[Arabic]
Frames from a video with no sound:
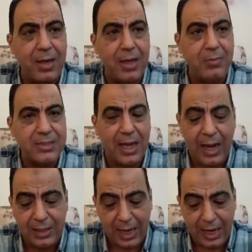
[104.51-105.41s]

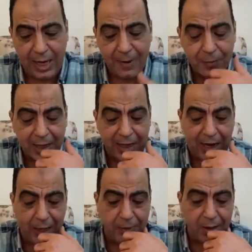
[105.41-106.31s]
المساحات على
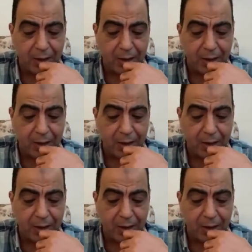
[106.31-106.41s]
لاعبي